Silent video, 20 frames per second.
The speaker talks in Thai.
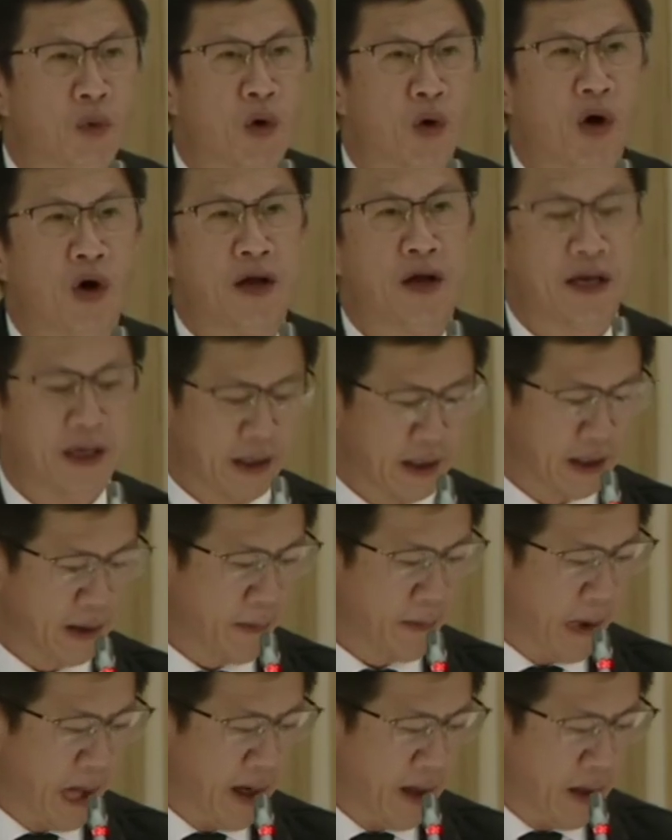ลูกอ้อยเนี่ยนะค
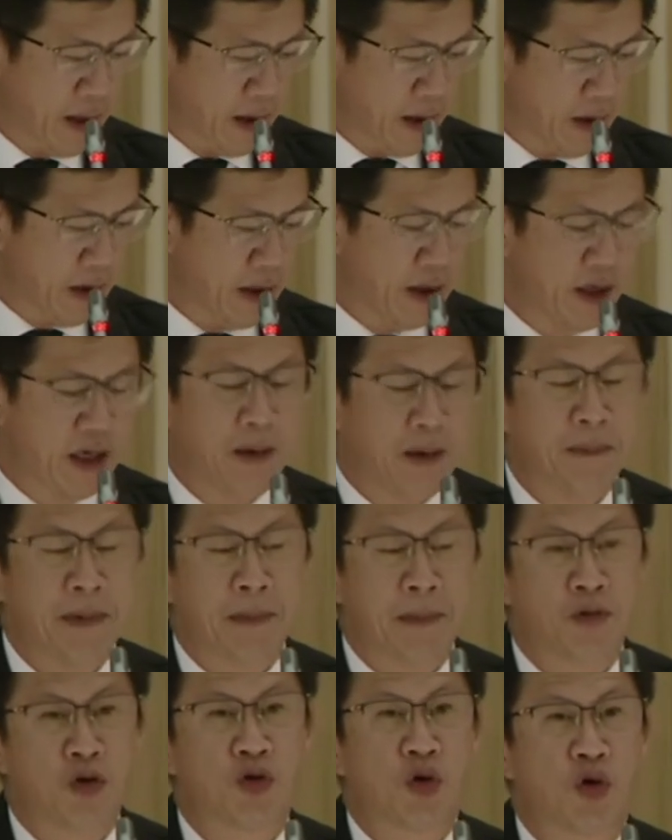รับลำ
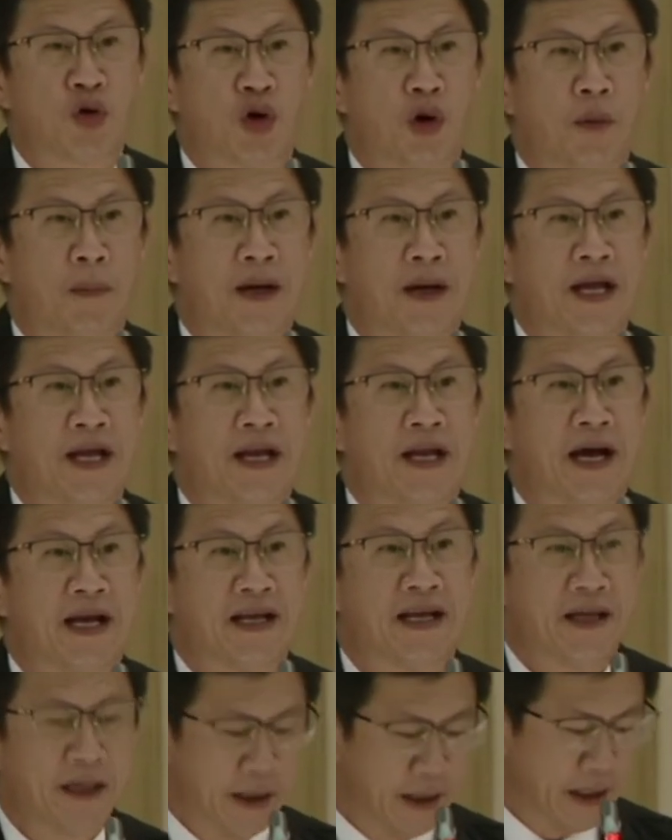ดับต้นๆของประเทศไทย
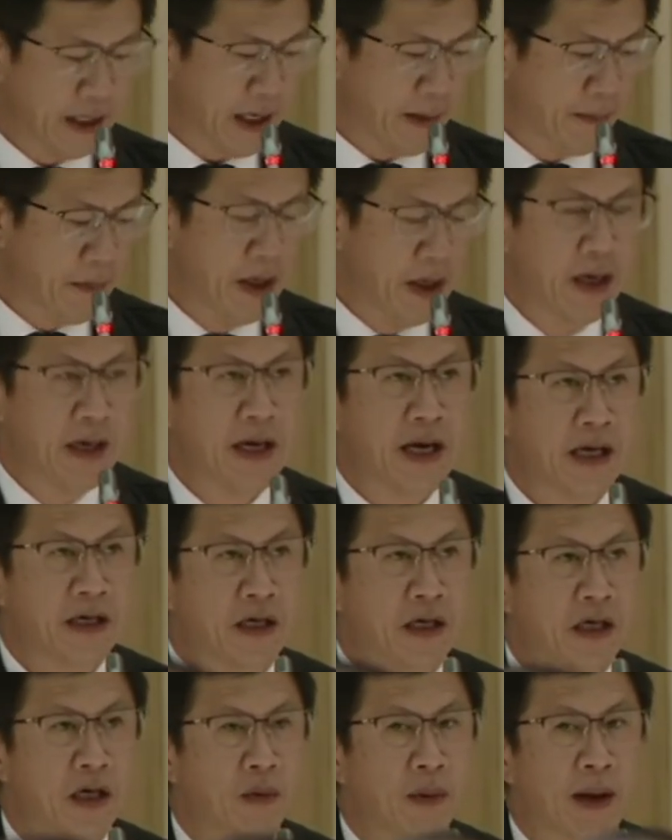นะครับ นั่น
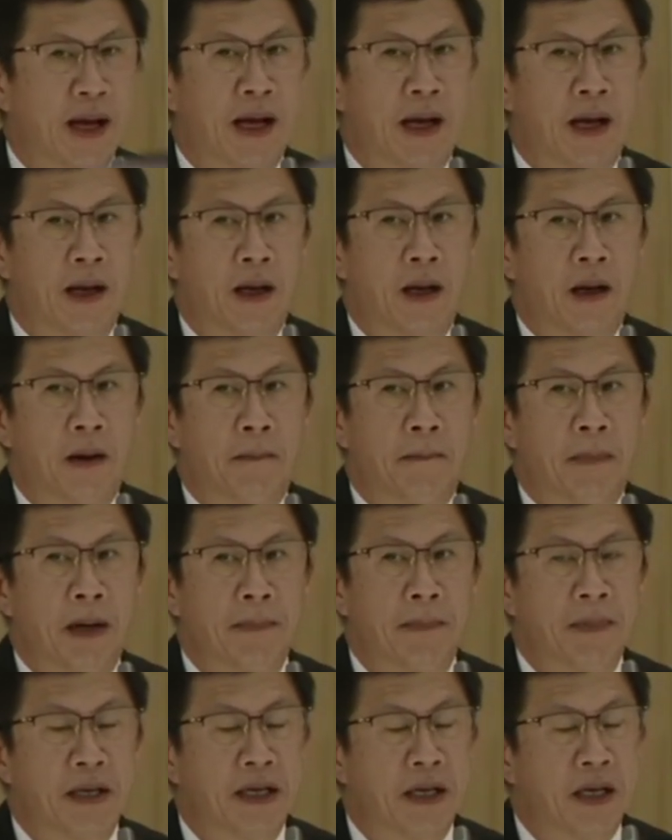ก็คือว่ามั
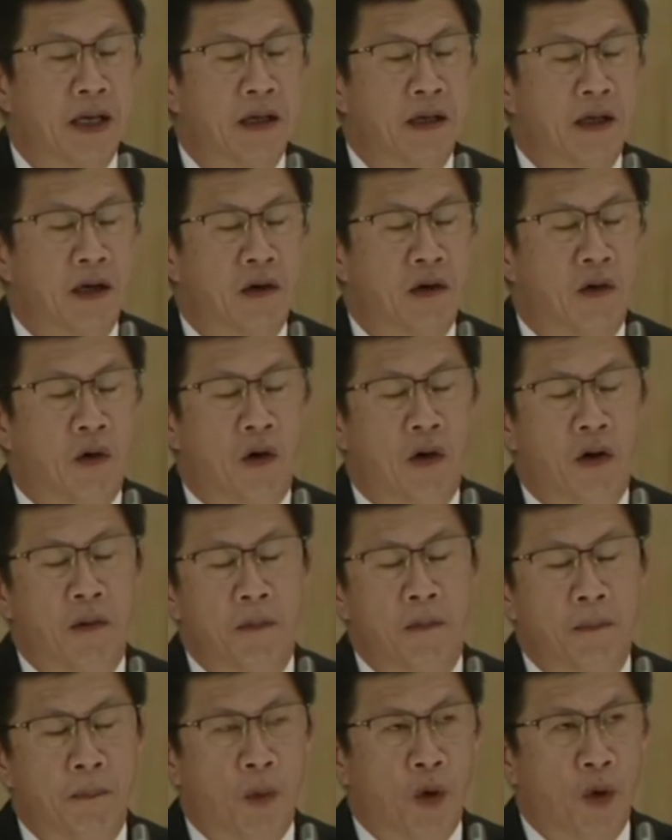นมีในเรื่องของ
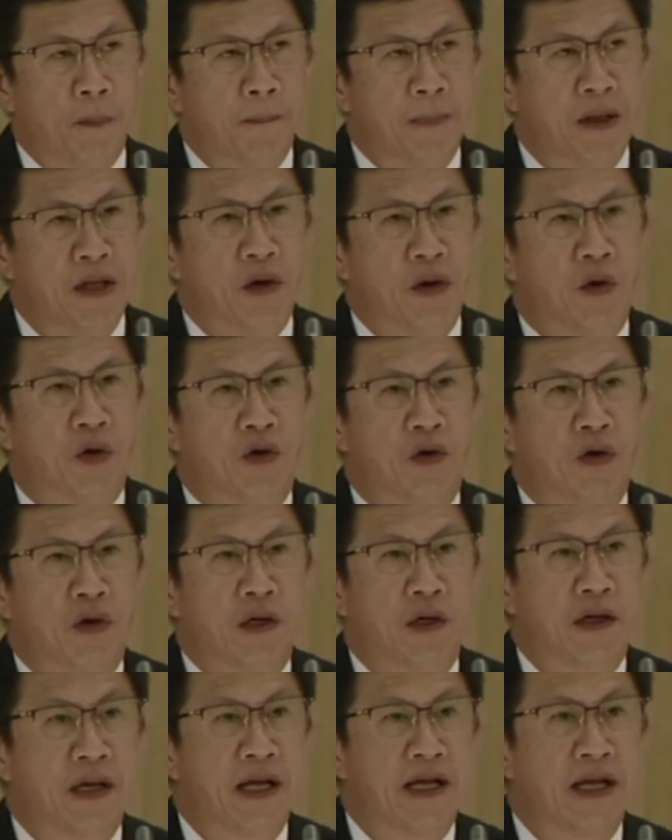ผลประโยชน์
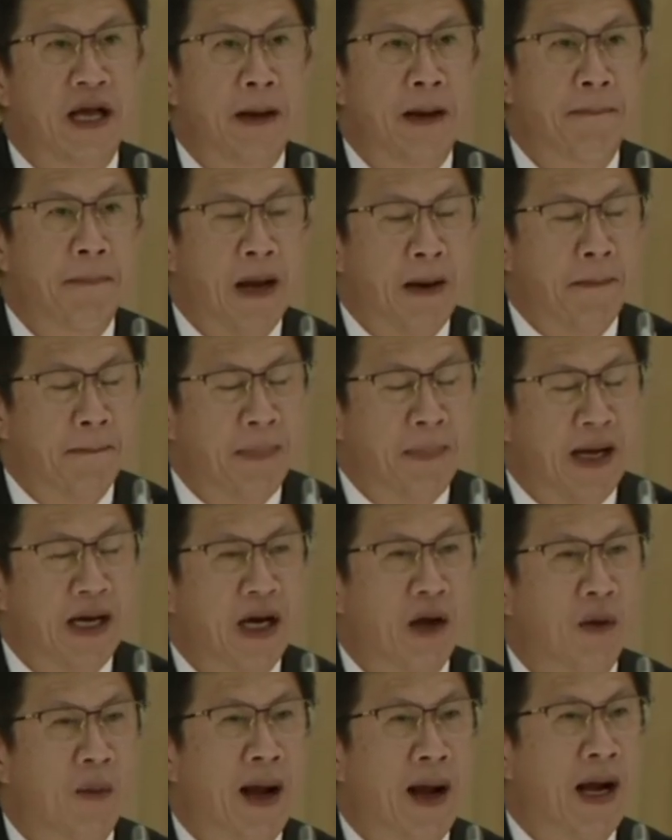ในการแบ่งปัน
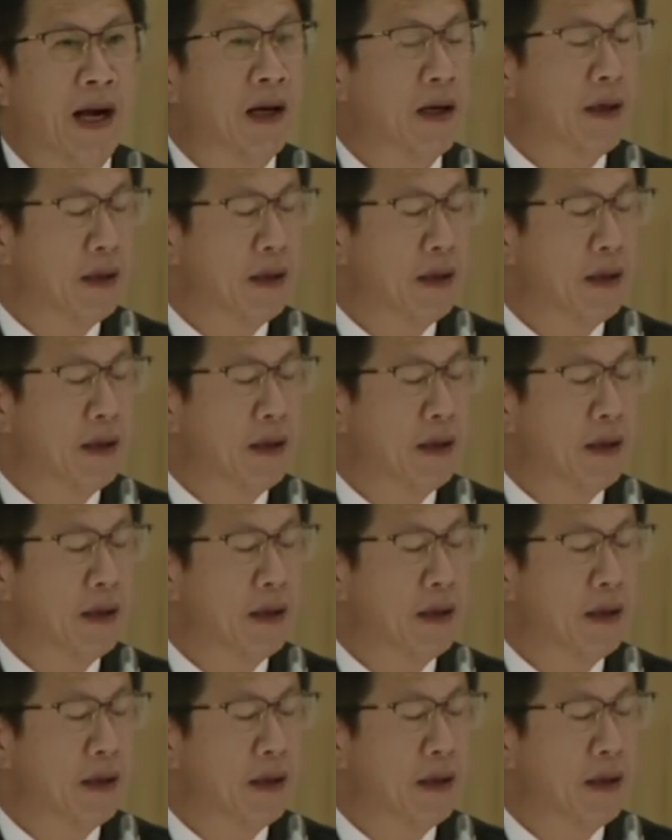ระหว่าง